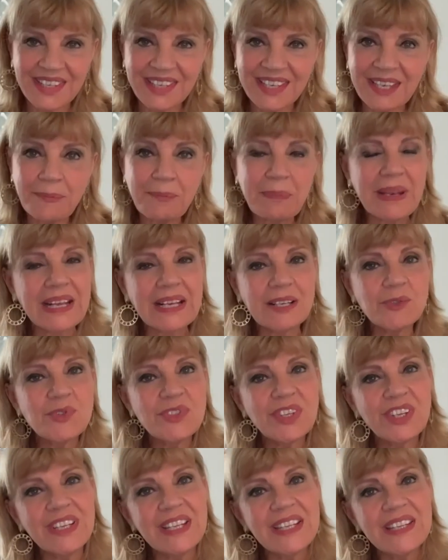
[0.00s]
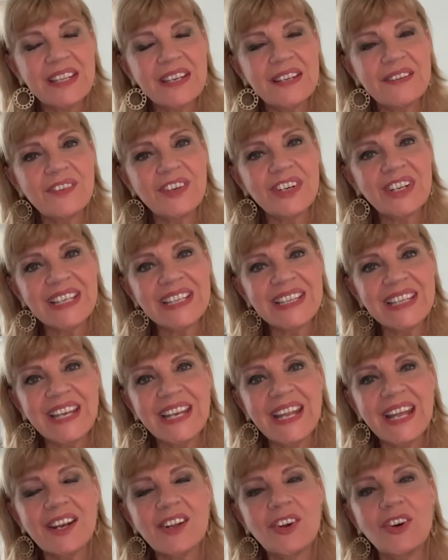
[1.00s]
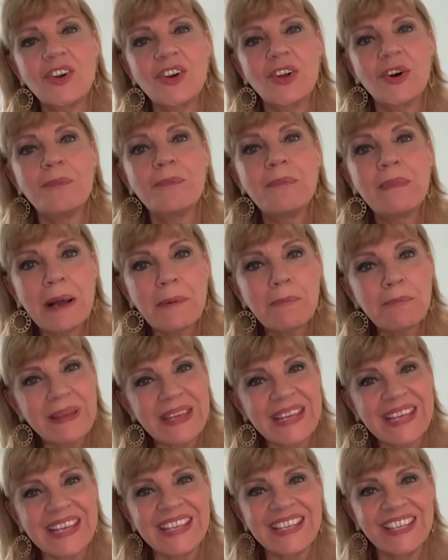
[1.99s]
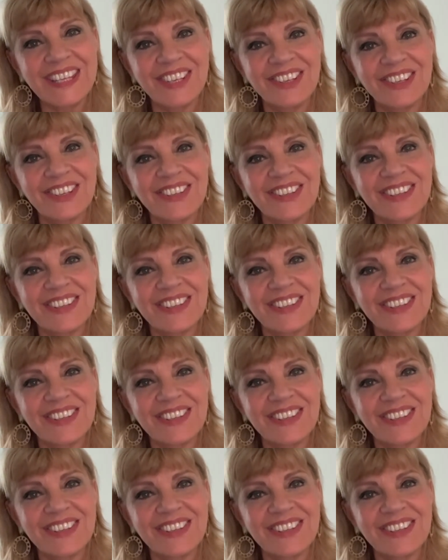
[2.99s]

¿Qué precauciones tenemos que tener con los más pequeños?